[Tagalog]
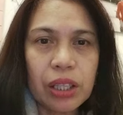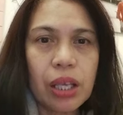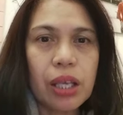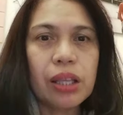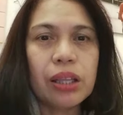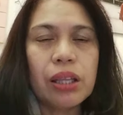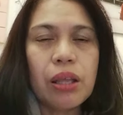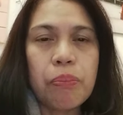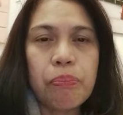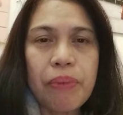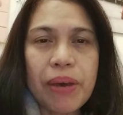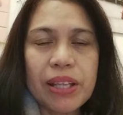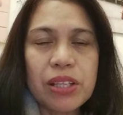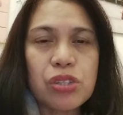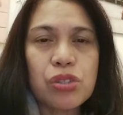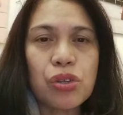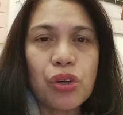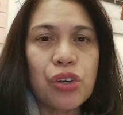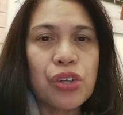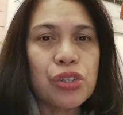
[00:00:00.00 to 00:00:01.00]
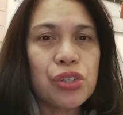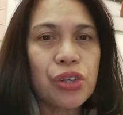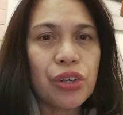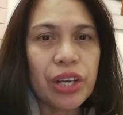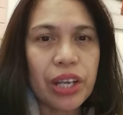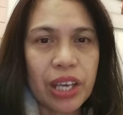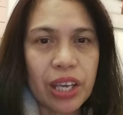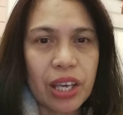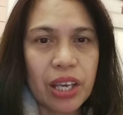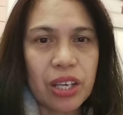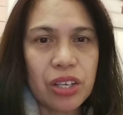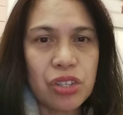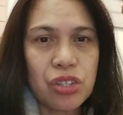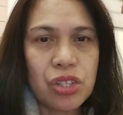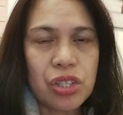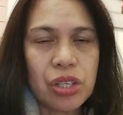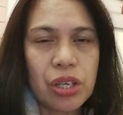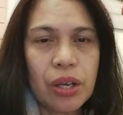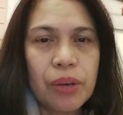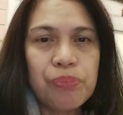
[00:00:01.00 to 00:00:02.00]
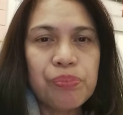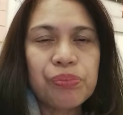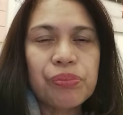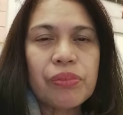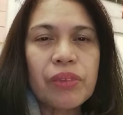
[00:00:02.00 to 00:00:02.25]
It depends on your age